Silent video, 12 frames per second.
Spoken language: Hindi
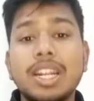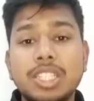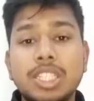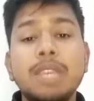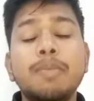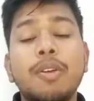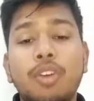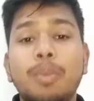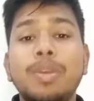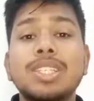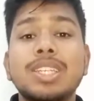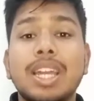अच्छी
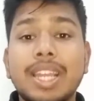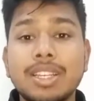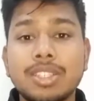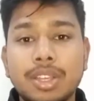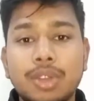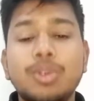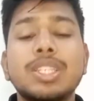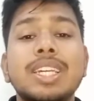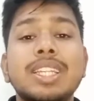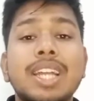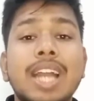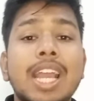परफॉर्मेंस करके ज़रूर से
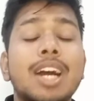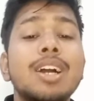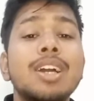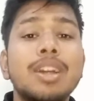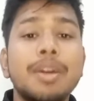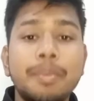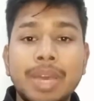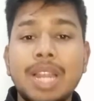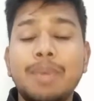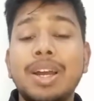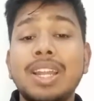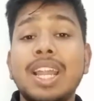ही दिखाएगा
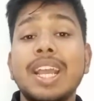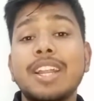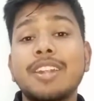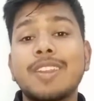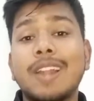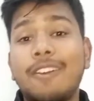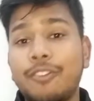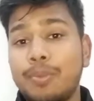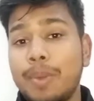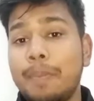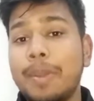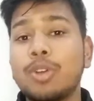मेरा मानना है कि
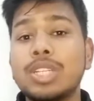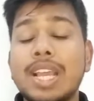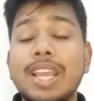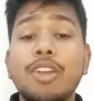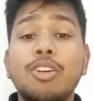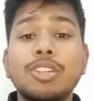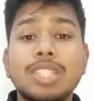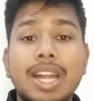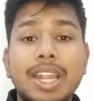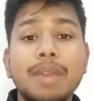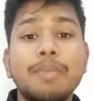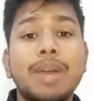ड्राफ्ट में पिक हो जाएंगे और
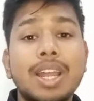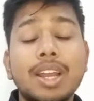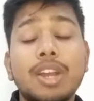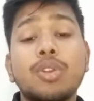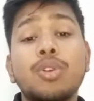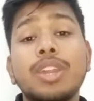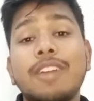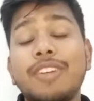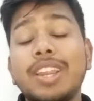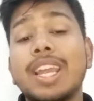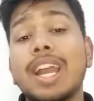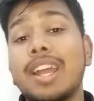साढ़े बारह करोड़ या
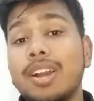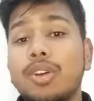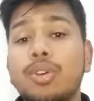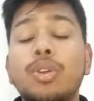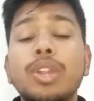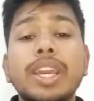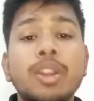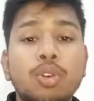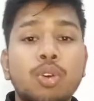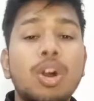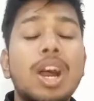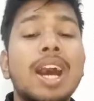फिर ग्यारह करोड़
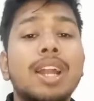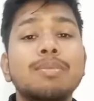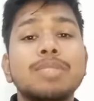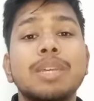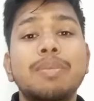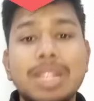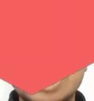इनको आराम से